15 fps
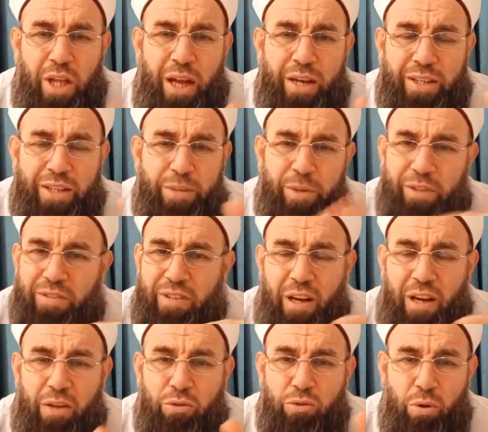Der ki
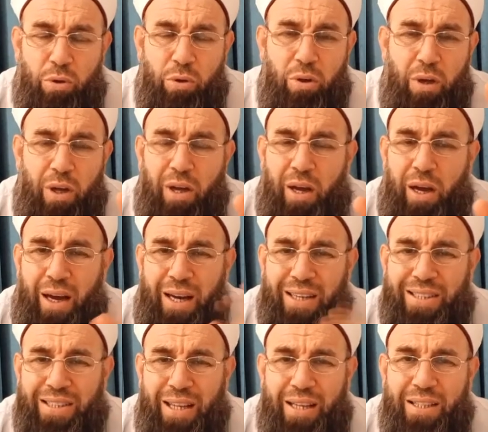mesela soru
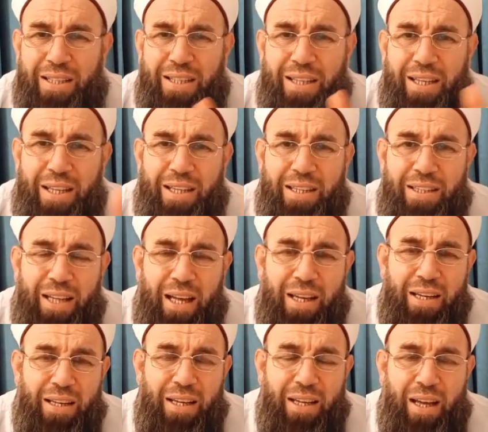
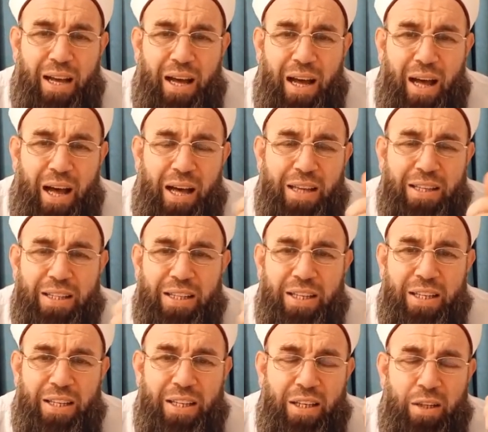aşağıdakilerinden
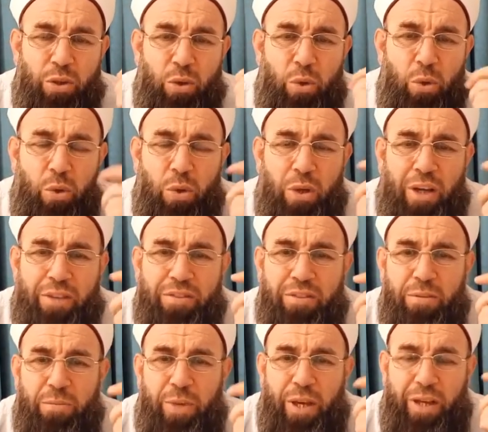hangileri ülül
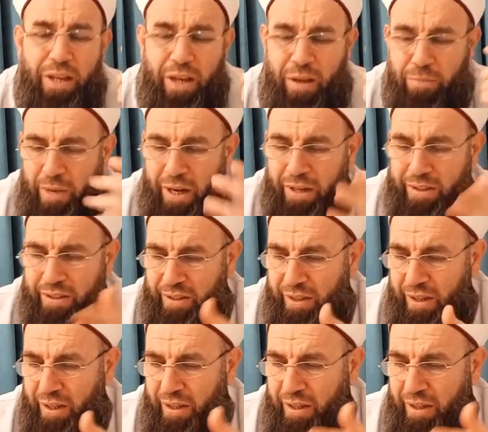azim peygamberdir?